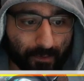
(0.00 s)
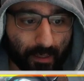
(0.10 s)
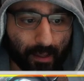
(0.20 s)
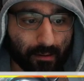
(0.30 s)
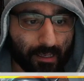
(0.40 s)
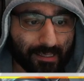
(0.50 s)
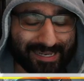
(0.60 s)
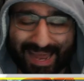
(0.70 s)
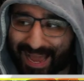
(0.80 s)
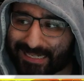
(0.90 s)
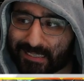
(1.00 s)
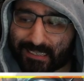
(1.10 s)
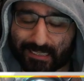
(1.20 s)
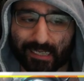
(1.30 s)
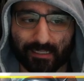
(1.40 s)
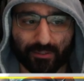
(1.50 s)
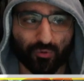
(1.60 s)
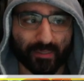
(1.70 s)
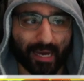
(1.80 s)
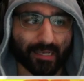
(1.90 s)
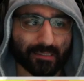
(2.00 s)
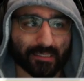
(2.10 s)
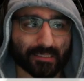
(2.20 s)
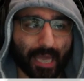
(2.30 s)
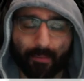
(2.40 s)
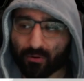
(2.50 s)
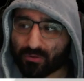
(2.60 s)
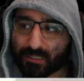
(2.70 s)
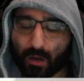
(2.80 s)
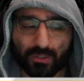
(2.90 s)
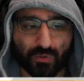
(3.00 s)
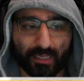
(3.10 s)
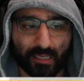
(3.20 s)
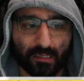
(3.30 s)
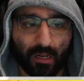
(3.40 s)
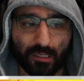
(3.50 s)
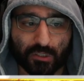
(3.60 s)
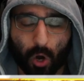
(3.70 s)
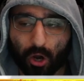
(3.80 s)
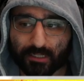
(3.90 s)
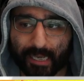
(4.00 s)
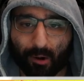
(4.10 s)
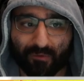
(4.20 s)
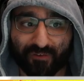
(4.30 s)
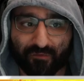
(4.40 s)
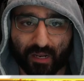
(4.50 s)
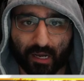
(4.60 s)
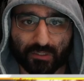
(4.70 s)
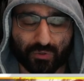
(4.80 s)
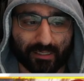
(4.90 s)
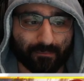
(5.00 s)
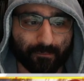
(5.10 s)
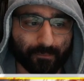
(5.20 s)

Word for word: Ja, den einzigen Skill, den Yumi hat, ist es einmal kurz rauszugehen, zu Auto-Tag und mit W wieder reinzugehen.